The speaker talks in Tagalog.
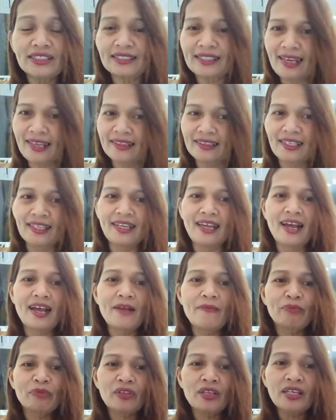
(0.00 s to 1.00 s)
sa atin na
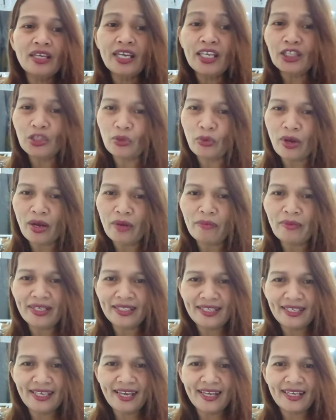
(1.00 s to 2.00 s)
ito ang
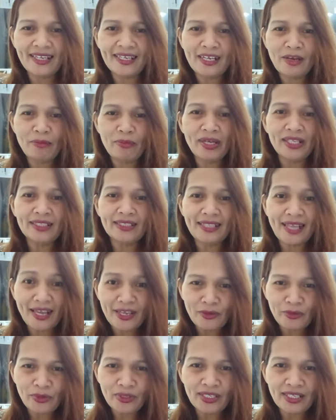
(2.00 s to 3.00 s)
mangyayari kapag tayo ay
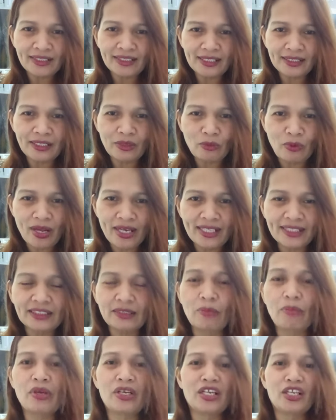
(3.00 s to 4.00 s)
nagtitiwala sa
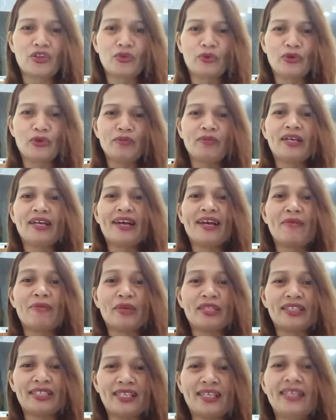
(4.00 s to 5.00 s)
Panginoon mga
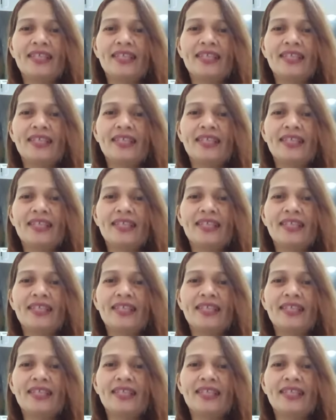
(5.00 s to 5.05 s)
kapatid.